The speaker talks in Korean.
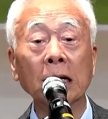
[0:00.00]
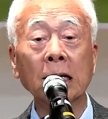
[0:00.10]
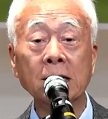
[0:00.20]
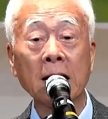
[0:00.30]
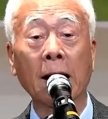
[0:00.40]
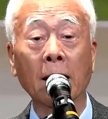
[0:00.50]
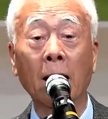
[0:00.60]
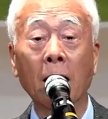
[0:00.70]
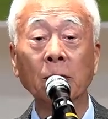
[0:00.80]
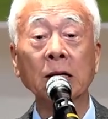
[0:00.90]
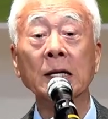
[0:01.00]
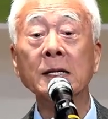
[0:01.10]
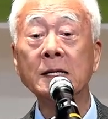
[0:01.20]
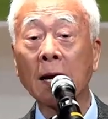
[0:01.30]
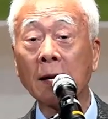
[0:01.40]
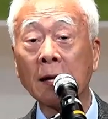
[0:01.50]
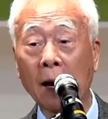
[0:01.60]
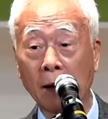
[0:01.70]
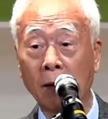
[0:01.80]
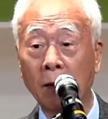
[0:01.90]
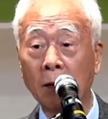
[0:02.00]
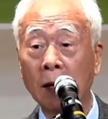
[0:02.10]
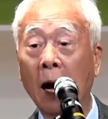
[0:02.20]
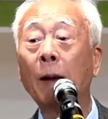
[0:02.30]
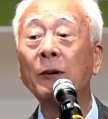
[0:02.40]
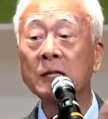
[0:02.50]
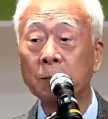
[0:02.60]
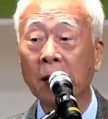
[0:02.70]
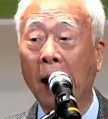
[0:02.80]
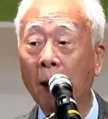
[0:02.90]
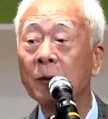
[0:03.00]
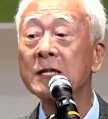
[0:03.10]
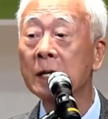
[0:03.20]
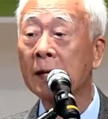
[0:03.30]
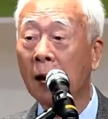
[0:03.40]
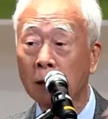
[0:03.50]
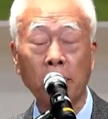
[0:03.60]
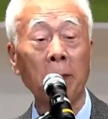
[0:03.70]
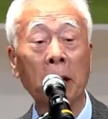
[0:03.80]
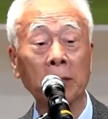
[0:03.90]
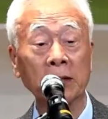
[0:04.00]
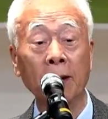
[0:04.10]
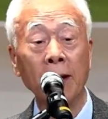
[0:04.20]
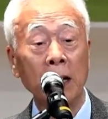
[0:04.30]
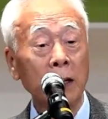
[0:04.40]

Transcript: 인생 하면 인생에 대한 거 아버지면 아버지에 대한 것만 100편